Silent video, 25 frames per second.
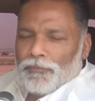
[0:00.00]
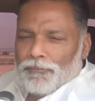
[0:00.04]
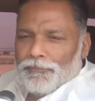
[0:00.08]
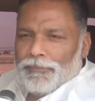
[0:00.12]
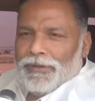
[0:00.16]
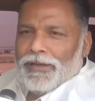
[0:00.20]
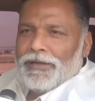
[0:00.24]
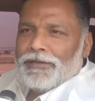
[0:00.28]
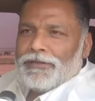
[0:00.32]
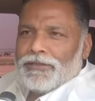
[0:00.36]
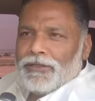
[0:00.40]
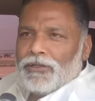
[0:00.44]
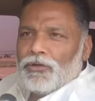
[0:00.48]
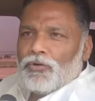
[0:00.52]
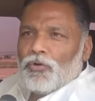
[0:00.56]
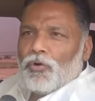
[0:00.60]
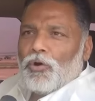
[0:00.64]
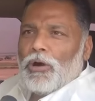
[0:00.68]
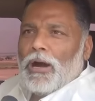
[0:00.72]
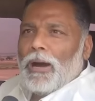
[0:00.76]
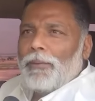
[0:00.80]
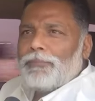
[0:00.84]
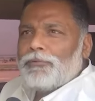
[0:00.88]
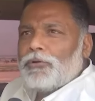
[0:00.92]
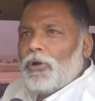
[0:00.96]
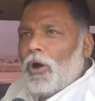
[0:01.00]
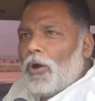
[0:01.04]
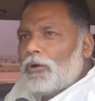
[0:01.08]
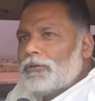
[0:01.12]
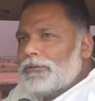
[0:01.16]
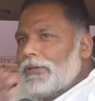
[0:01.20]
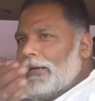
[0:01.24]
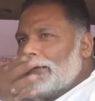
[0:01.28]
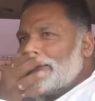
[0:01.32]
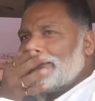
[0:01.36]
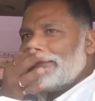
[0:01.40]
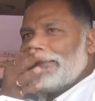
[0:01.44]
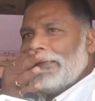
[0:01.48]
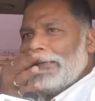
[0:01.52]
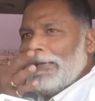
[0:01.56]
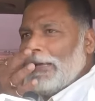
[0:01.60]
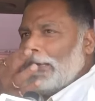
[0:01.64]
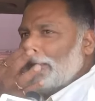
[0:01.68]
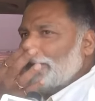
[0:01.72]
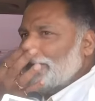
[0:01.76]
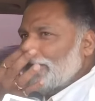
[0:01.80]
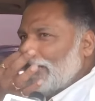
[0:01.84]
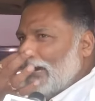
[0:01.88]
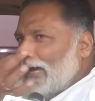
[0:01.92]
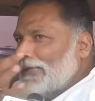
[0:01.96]
बेटी को आप डॉक्टर से
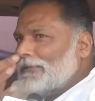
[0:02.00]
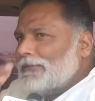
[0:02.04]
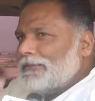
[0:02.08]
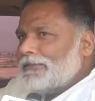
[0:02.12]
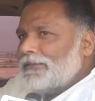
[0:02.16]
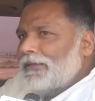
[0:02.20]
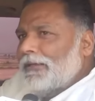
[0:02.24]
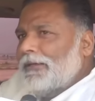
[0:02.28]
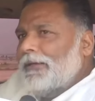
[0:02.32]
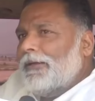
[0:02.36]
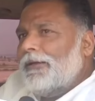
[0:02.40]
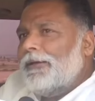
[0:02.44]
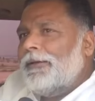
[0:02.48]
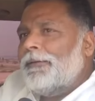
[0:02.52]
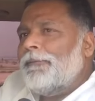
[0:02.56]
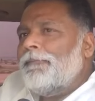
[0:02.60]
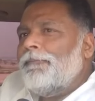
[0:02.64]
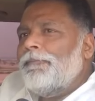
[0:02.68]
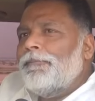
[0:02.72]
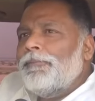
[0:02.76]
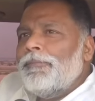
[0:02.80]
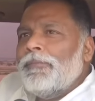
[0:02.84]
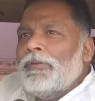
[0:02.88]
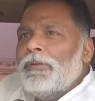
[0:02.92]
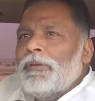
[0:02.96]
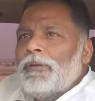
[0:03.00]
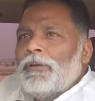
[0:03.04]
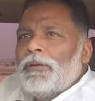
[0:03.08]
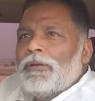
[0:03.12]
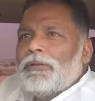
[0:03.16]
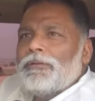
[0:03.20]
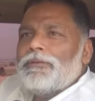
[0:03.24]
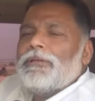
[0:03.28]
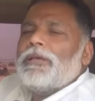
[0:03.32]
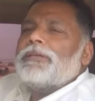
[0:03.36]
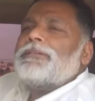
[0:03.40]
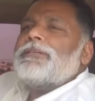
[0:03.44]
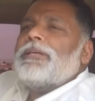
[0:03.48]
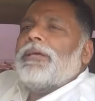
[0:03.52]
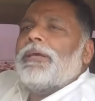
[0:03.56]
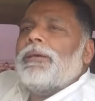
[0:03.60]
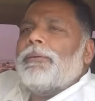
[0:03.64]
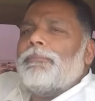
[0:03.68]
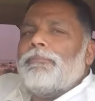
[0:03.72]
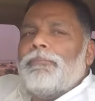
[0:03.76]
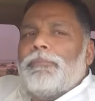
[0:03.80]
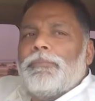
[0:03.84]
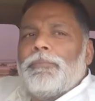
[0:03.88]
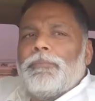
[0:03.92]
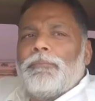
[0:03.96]
आज़ाद से जैसे
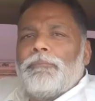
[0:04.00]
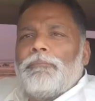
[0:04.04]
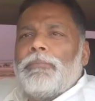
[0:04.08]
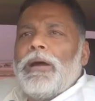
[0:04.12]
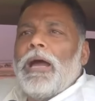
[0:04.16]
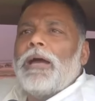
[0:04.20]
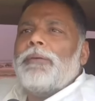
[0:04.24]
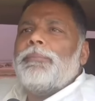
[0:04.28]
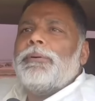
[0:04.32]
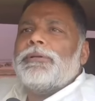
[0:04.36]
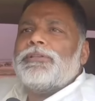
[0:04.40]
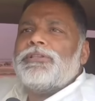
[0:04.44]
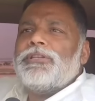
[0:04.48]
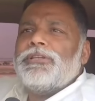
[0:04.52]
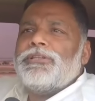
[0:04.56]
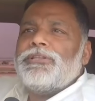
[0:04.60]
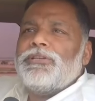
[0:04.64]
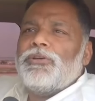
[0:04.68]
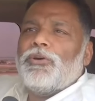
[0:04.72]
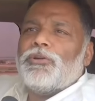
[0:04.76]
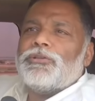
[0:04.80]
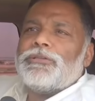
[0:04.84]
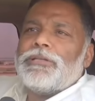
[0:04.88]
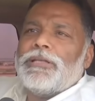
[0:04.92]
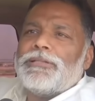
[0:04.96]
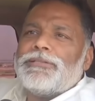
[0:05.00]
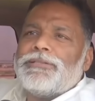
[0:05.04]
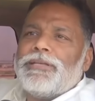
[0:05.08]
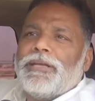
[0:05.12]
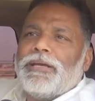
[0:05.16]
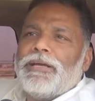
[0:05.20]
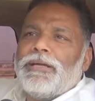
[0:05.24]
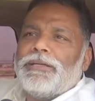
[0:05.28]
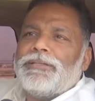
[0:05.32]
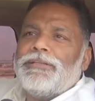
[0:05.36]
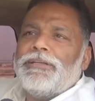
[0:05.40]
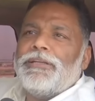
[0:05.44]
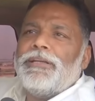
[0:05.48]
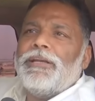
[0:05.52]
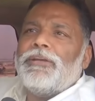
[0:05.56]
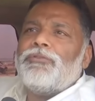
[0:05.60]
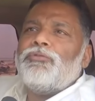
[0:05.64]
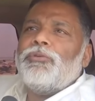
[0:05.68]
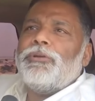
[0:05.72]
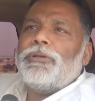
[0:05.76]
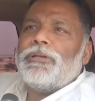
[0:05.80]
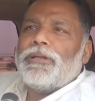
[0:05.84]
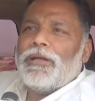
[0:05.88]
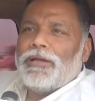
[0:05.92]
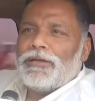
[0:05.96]
मायावती जी और चंद्रशेखर जी ने
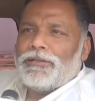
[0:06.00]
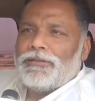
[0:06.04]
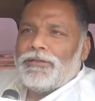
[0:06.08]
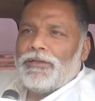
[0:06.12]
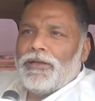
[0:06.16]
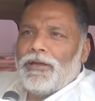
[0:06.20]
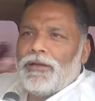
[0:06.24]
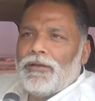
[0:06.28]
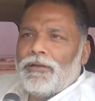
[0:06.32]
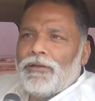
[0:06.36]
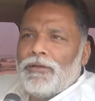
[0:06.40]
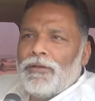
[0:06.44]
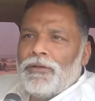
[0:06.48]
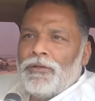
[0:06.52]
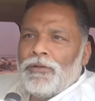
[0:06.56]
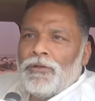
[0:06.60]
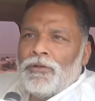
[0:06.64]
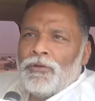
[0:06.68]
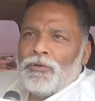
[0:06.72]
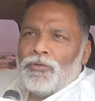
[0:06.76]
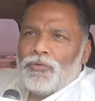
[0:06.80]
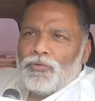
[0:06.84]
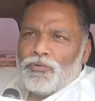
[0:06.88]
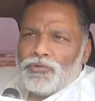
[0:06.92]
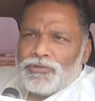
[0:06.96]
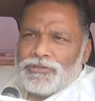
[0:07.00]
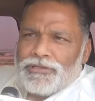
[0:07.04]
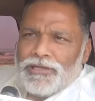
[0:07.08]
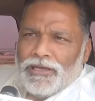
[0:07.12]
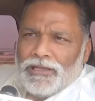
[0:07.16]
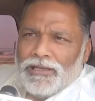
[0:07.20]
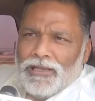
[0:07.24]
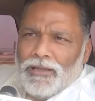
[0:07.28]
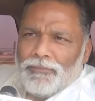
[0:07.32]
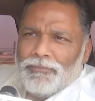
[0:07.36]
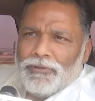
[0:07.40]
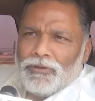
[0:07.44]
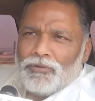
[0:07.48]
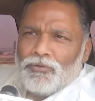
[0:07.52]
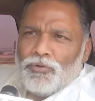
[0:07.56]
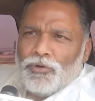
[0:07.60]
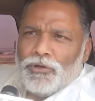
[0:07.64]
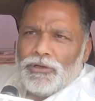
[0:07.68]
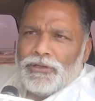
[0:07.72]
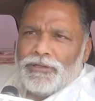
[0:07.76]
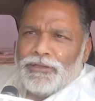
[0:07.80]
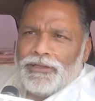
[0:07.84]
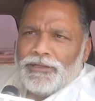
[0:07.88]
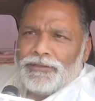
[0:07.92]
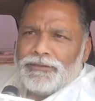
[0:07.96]
ट्वीट कर दिया उसके अलावा
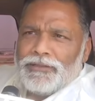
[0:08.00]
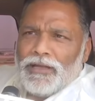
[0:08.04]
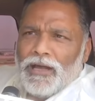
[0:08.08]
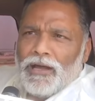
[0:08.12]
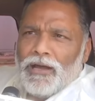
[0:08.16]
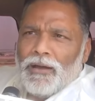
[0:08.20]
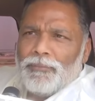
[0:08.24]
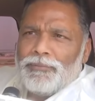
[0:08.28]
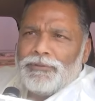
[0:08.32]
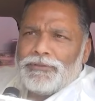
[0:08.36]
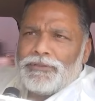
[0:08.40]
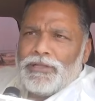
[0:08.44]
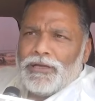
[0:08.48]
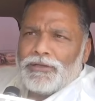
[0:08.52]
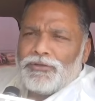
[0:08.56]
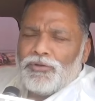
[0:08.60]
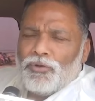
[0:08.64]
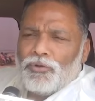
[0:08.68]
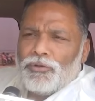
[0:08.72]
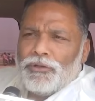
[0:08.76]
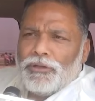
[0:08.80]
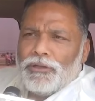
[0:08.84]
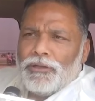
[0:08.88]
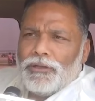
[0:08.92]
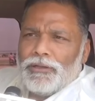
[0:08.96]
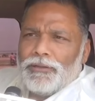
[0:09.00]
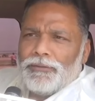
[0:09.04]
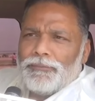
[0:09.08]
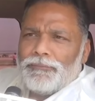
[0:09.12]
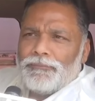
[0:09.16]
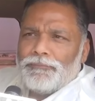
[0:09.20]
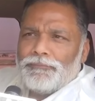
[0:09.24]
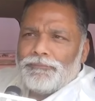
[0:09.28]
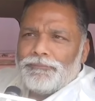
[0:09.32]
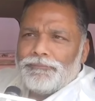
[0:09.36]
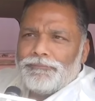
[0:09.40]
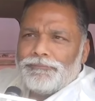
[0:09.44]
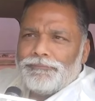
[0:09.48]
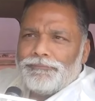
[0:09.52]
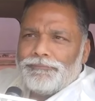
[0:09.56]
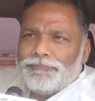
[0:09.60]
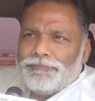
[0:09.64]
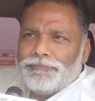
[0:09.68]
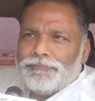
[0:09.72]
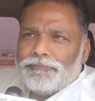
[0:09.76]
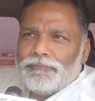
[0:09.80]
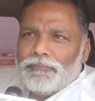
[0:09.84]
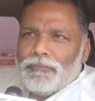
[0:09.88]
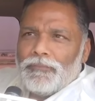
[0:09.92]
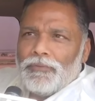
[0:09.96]
कोई नेता अभी तक क्यों नहीं गए
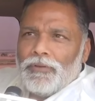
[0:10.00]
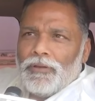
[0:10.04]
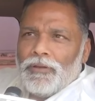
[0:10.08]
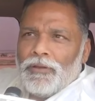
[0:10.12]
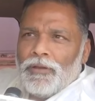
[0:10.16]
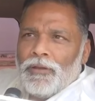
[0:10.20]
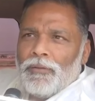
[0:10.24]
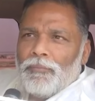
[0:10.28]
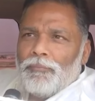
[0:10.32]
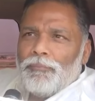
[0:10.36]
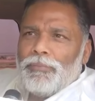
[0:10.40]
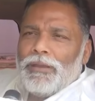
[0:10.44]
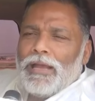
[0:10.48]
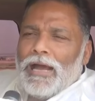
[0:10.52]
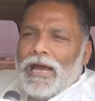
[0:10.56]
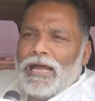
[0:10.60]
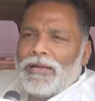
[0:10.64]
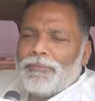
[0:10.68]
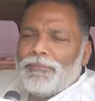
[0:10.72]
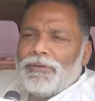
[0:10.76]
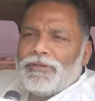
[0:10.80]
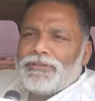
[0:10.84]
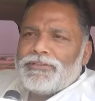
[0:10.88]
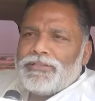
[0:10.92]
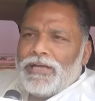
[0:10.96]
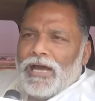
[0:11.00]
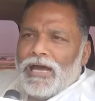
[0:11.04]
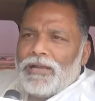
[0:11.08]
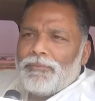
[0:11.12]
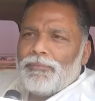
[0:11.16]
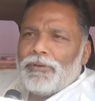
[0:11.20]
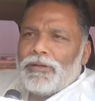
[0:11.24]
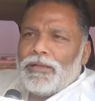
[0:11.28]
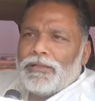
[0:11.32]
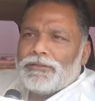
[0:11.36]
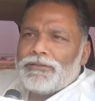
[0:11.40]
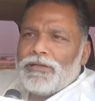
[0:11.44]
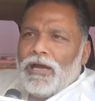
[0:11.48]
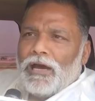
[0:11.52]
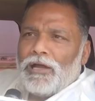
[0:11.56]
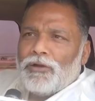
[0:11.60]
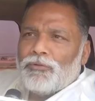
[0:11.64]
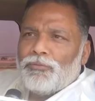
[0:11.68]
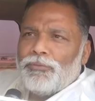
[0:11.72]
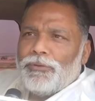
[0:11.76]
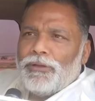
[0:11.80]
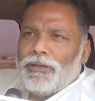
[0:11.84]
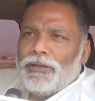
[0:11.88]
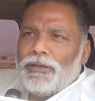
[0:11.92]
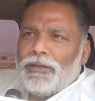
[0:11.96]
बिहार में चार बलात्कार
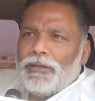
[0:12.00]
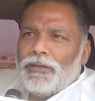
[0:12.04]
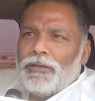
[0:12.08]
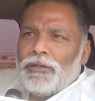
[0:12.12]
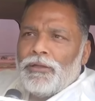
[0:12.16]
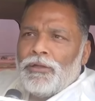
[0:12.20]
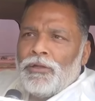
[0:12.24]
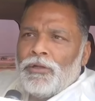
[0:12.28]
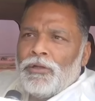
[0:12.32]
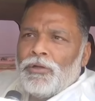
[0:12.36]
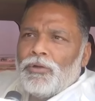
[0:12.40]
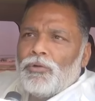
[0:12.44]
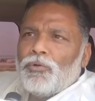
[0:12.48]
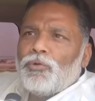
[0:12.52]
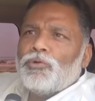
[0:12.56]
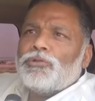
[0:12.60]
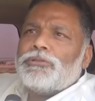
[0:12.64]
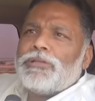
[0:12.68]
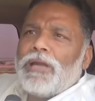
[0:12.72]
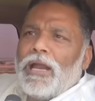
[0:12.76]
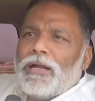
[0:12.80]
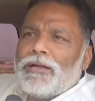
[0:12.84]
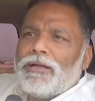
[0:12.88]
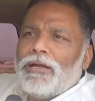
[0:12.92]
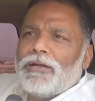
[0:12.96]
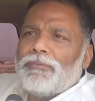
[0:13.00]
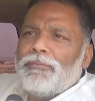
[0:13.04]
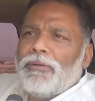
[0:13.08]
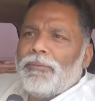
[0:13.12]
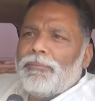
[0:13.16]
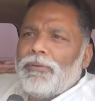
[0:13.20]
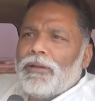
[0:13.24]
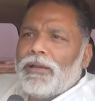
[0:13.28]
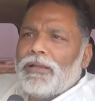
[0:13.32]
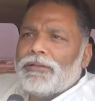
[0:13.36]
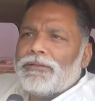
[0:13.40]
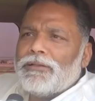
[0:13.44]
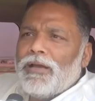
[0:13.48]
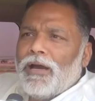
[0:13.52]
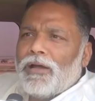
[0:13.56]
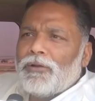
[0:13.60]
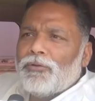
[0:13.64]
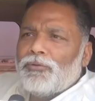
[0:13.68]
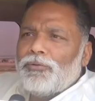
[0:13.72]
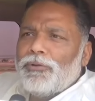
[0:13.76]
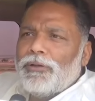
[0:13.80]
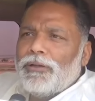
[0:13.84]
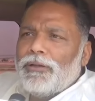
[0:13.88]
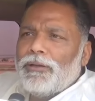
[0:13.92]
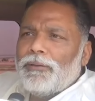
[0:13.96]
हुए उत्तराखंड में बलात्कार
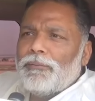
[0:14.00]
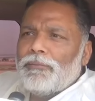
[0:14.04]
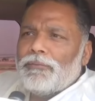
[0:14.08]
हुए